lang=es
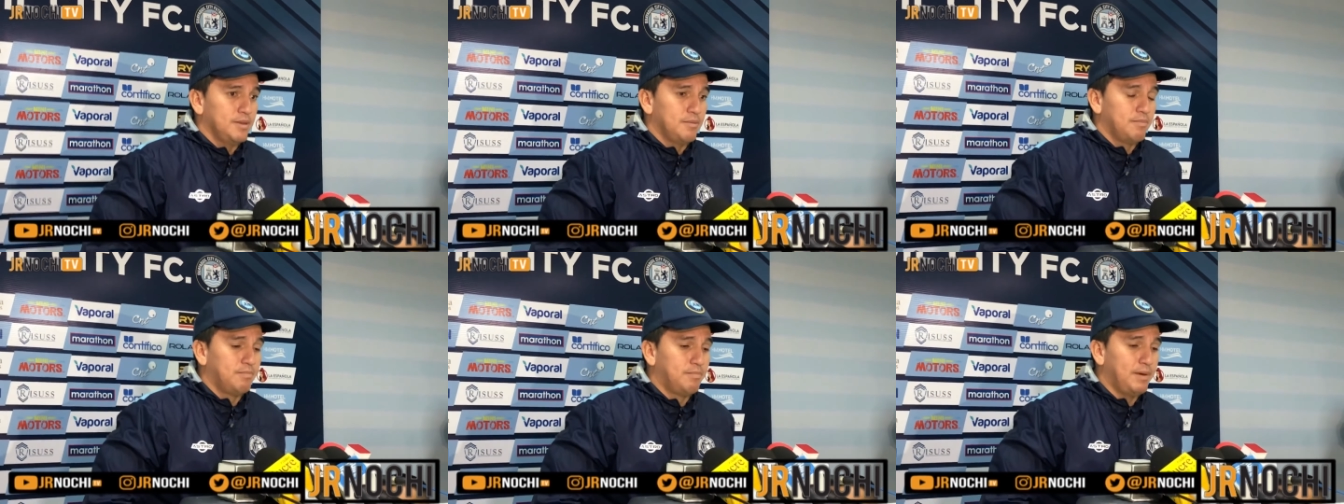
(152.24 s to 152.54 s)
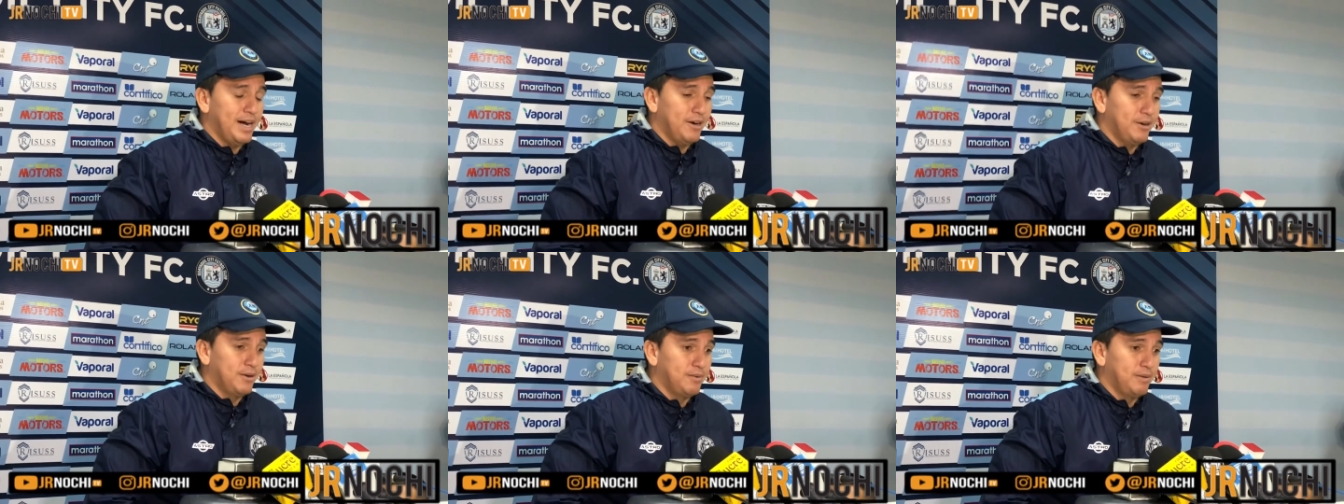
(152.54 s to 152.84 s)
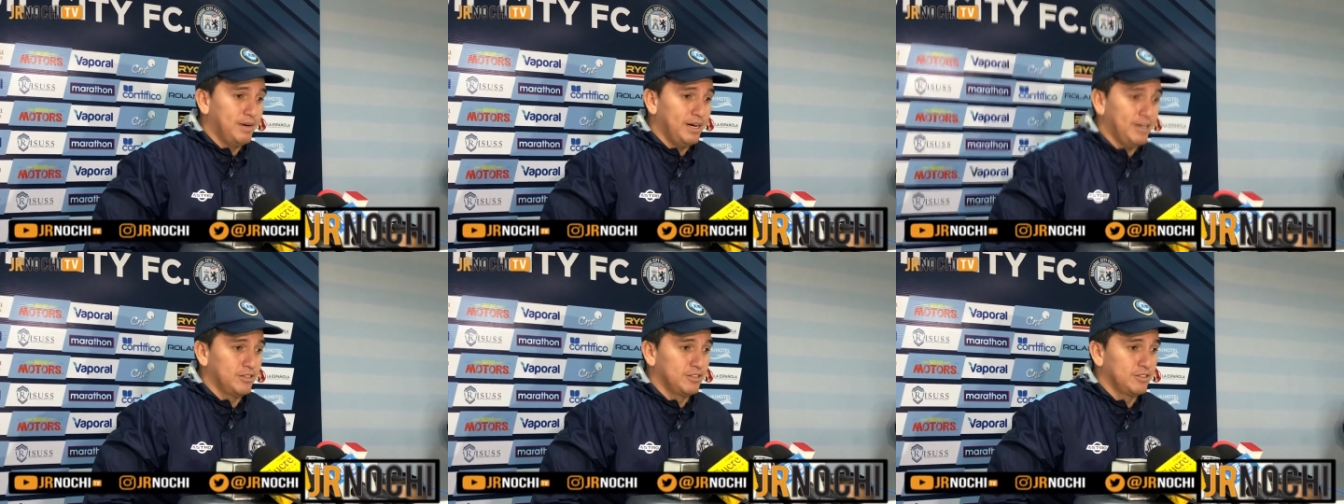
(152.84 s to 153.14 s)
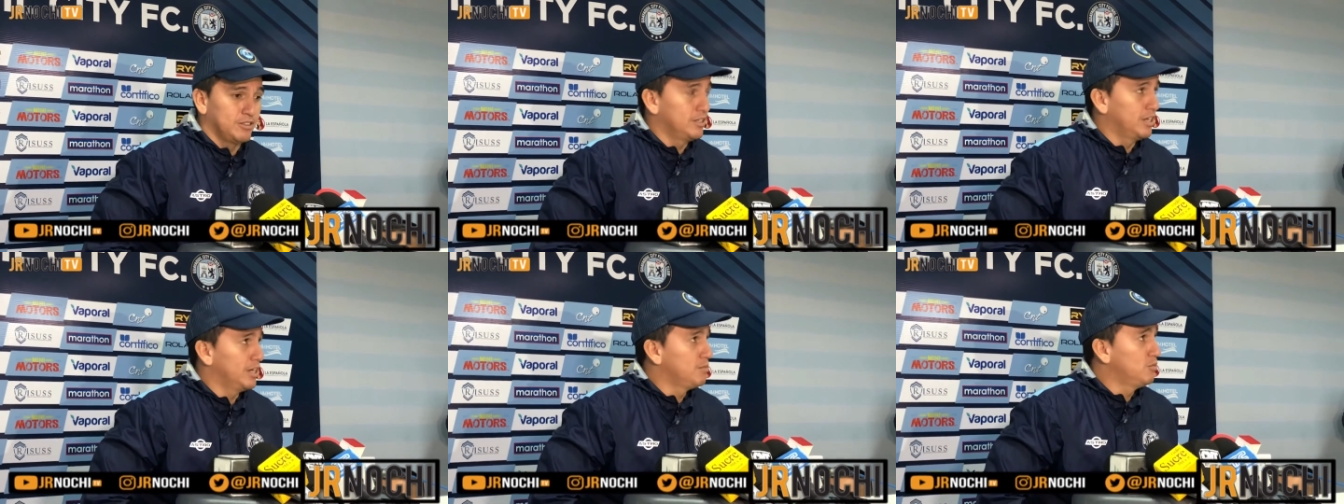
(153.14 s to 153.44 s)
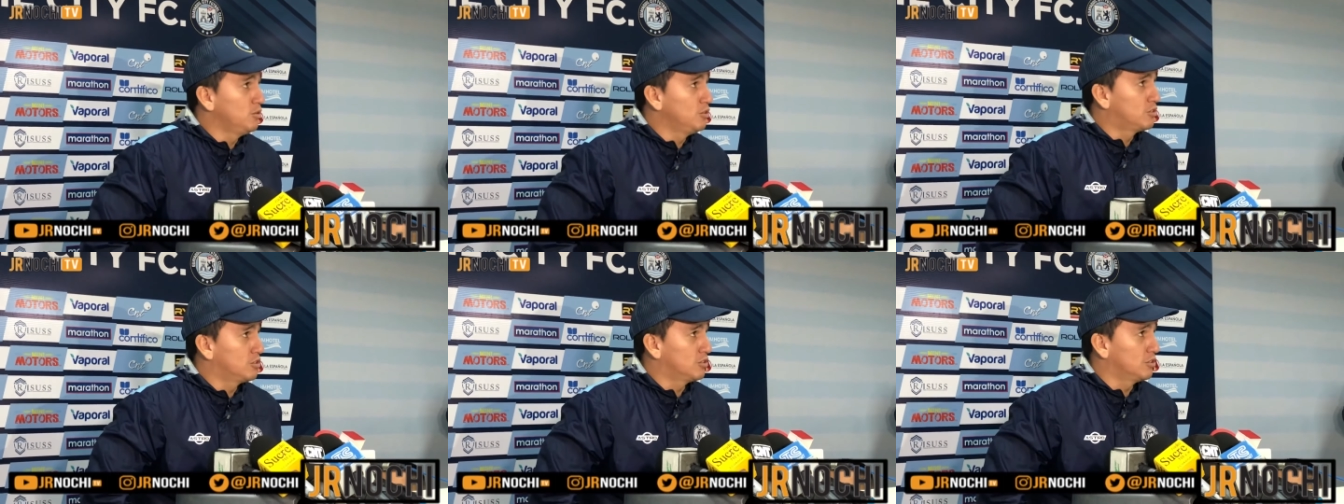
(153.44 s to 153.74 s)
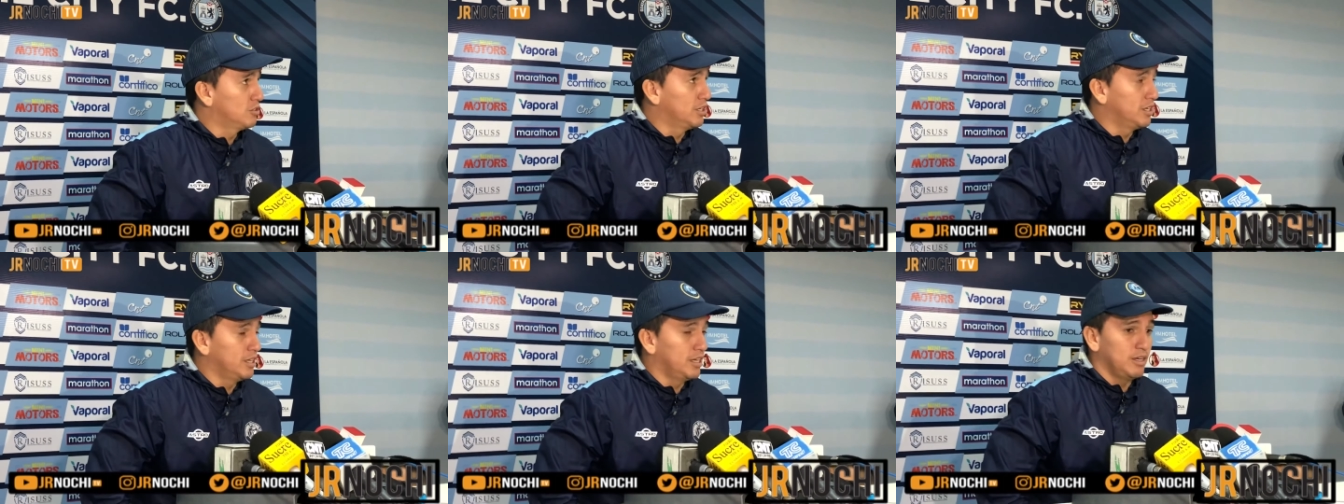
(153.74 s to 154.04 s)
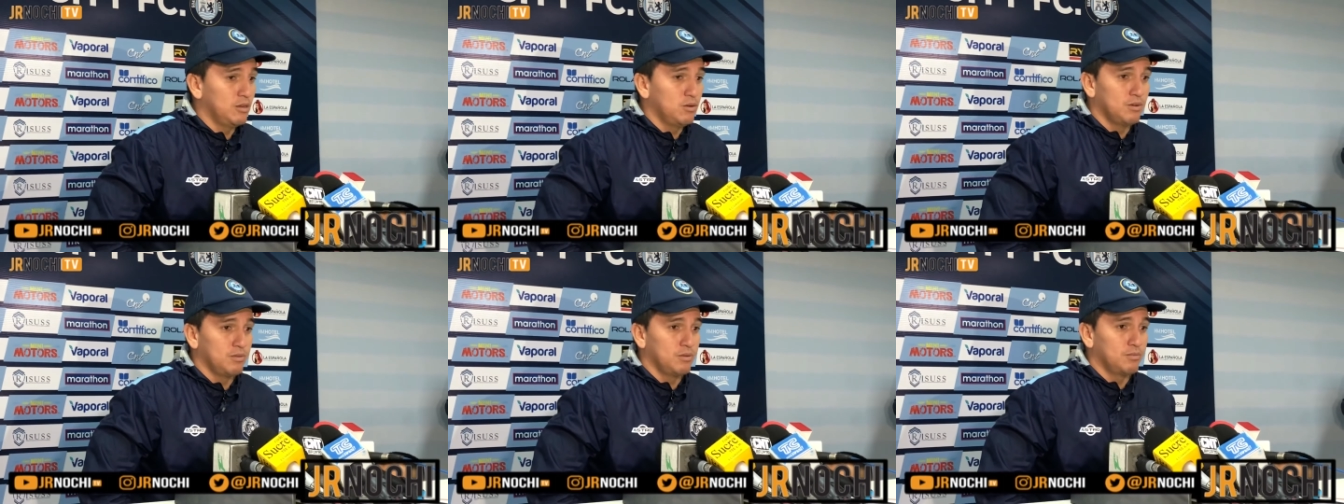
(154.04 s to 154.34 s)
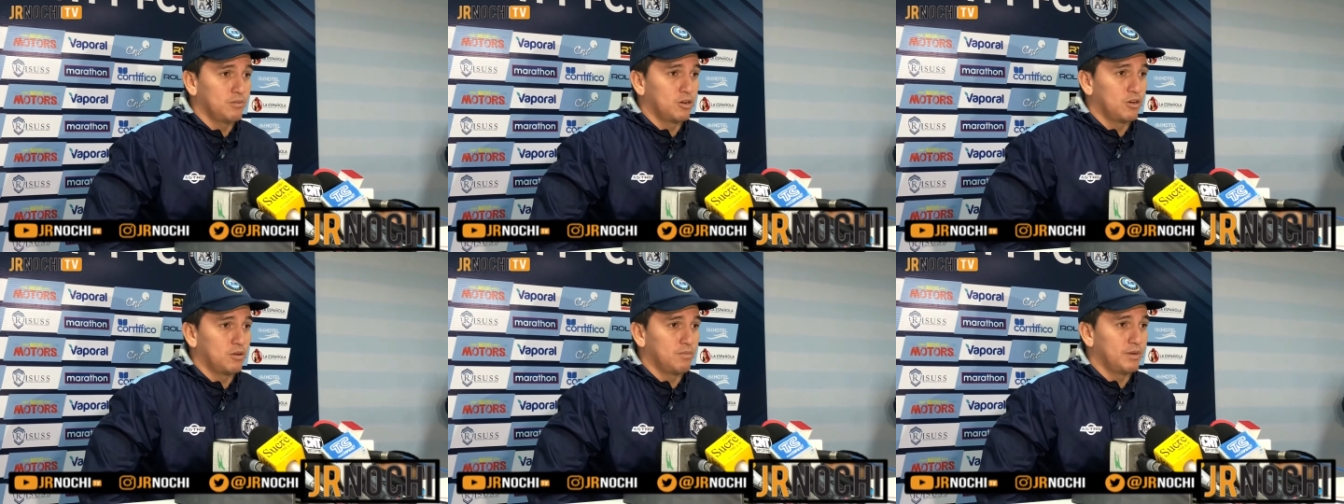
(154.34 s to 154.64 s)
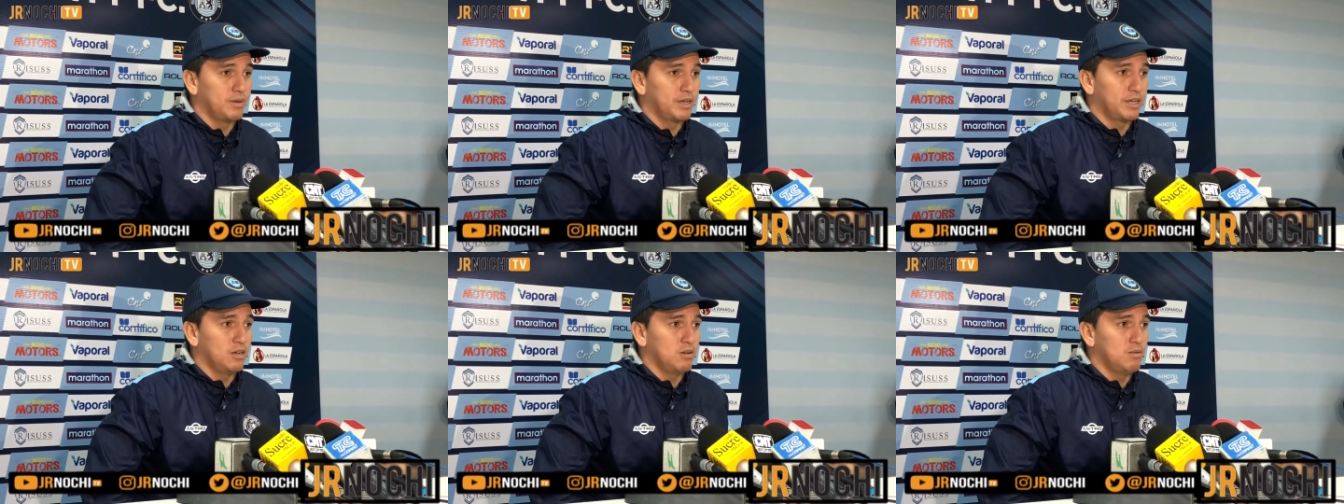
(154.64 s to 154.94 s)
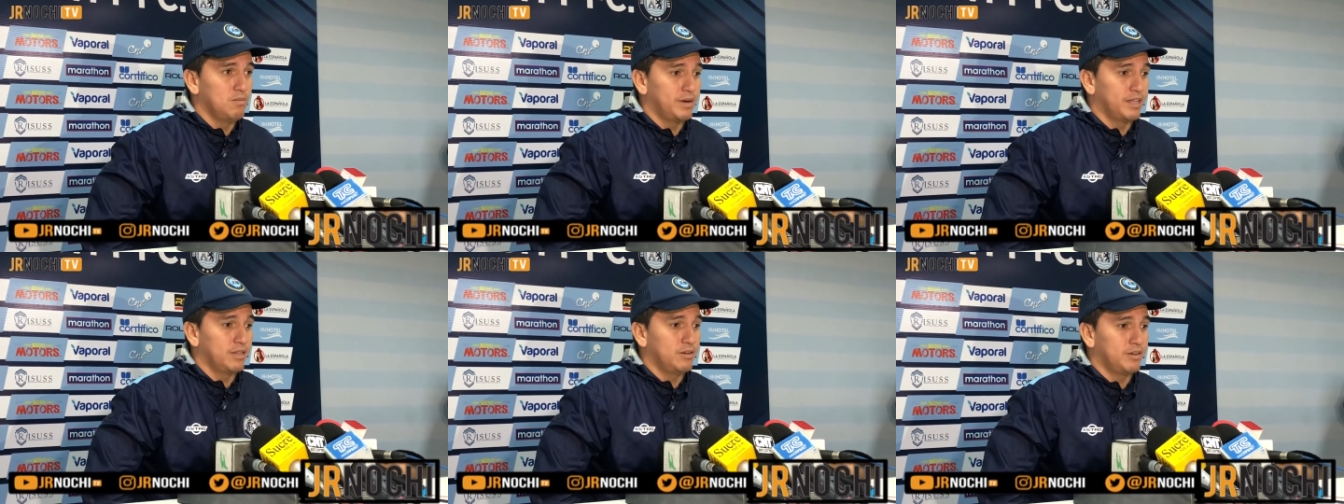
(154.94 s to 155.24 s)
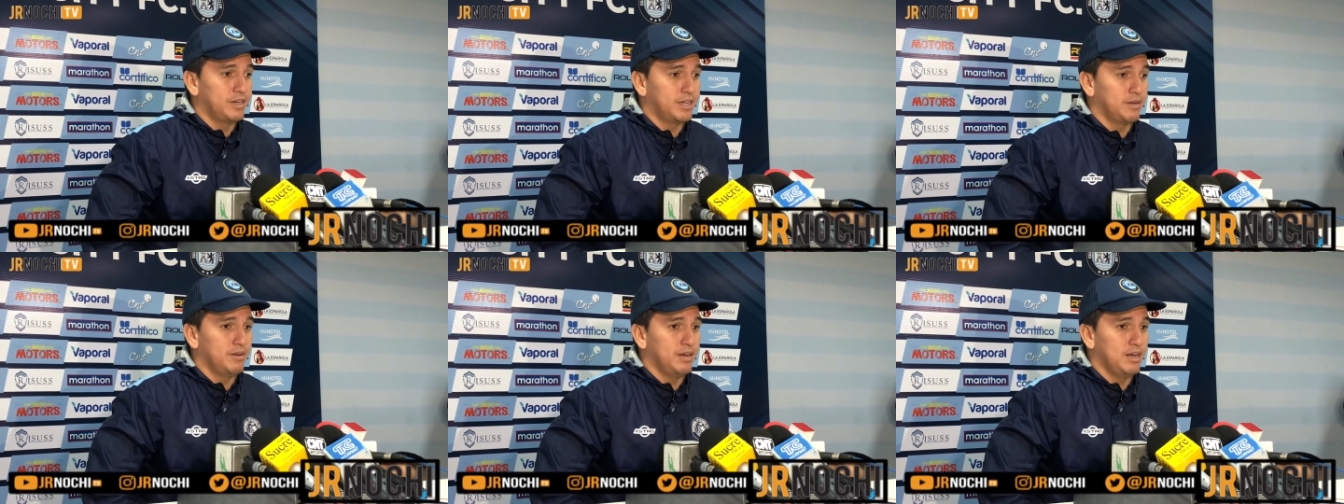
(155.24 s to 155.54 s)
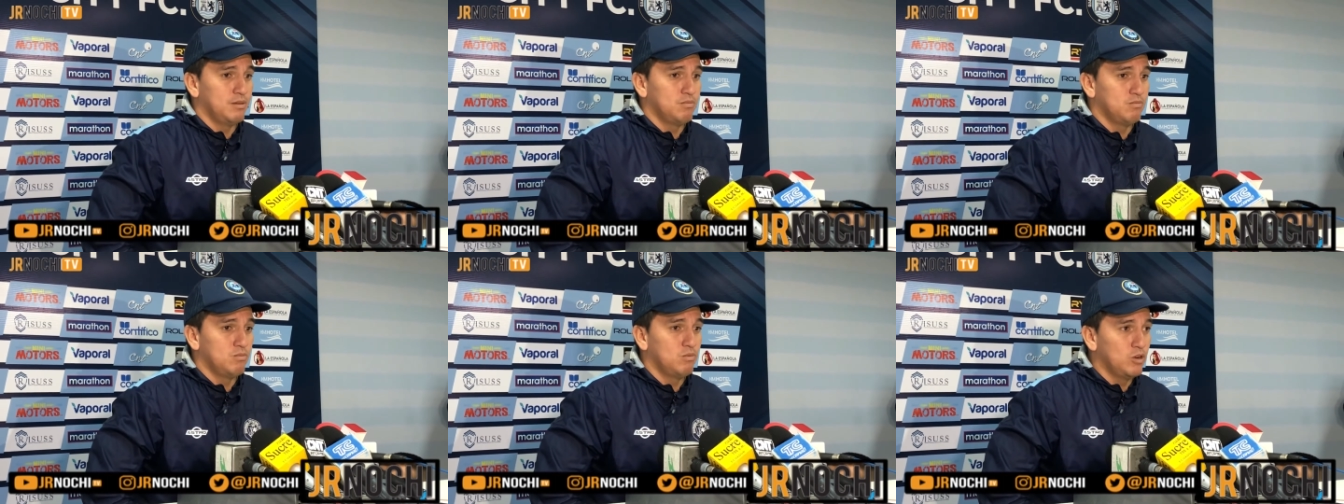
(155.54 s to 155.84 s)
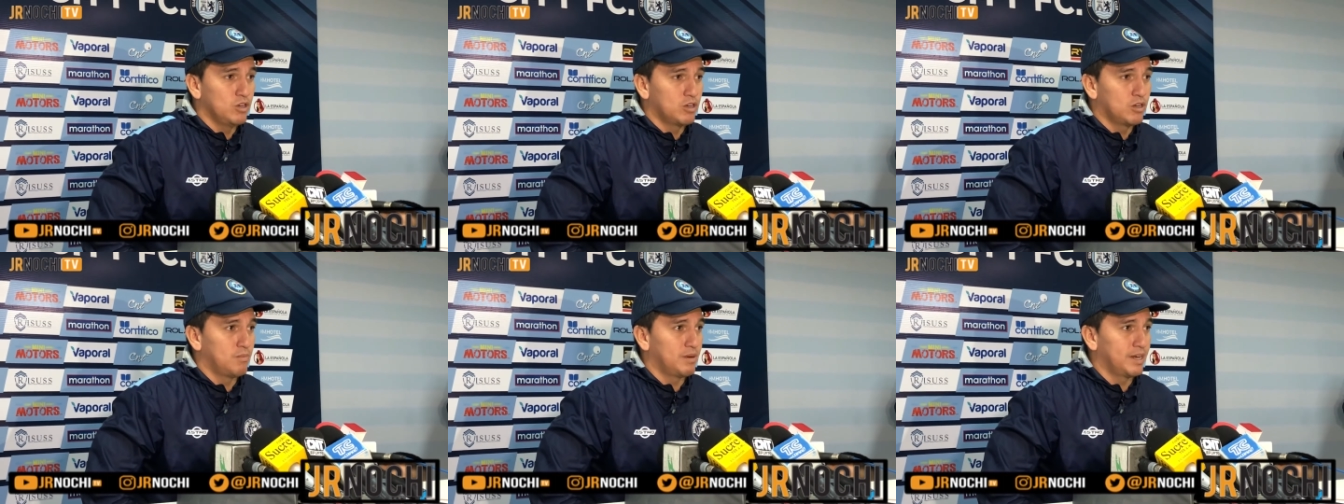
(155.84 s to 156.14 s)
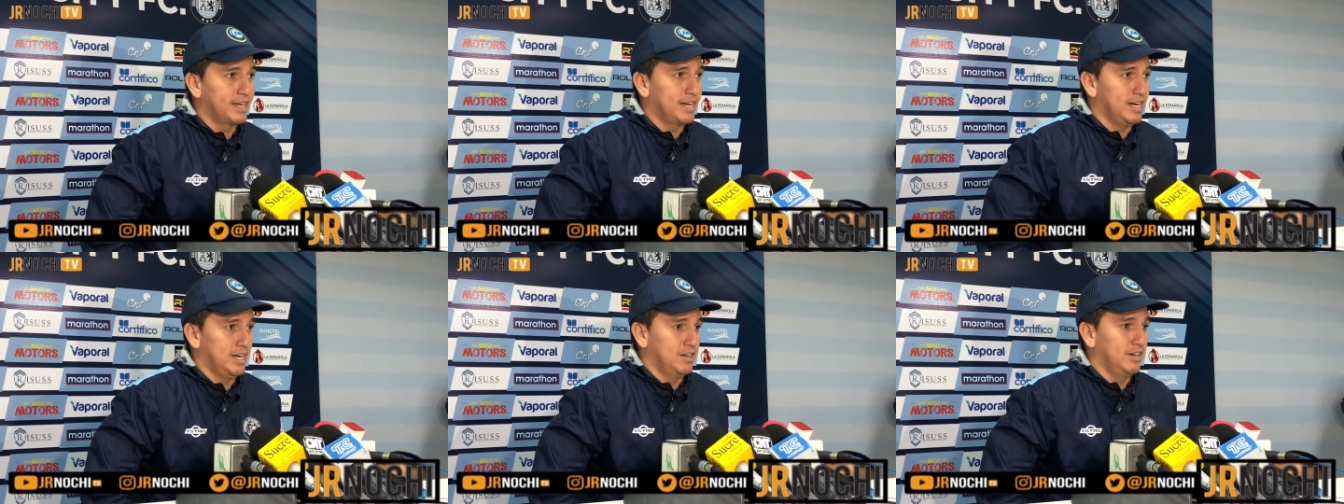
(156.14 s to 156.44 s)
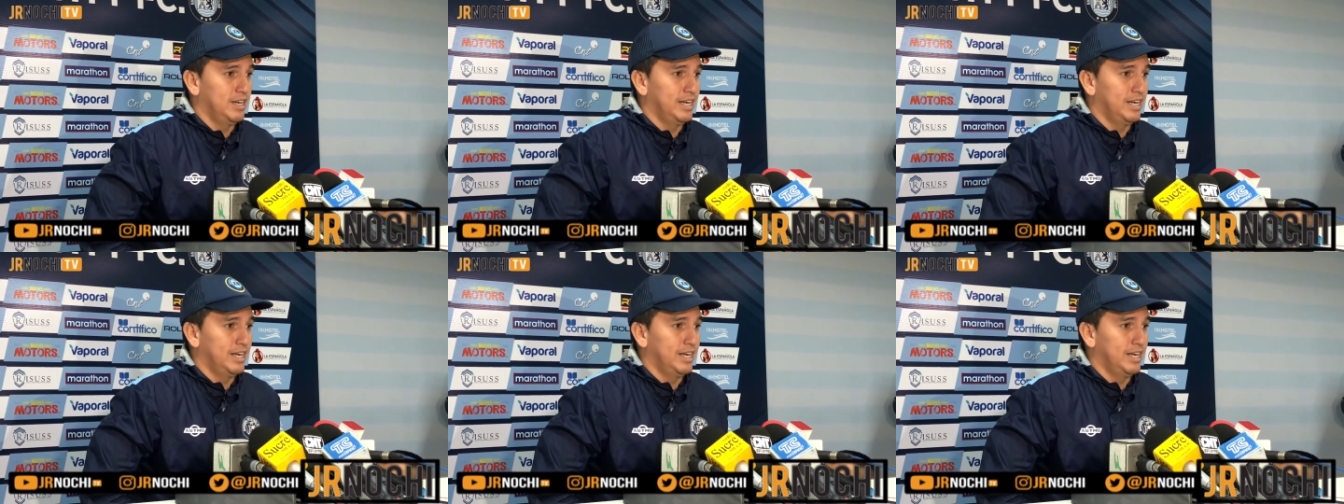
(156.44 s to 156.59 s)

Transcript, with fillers: Bajo, bajo, no hay mucho. Eh, es un, es un, rival muy complicado.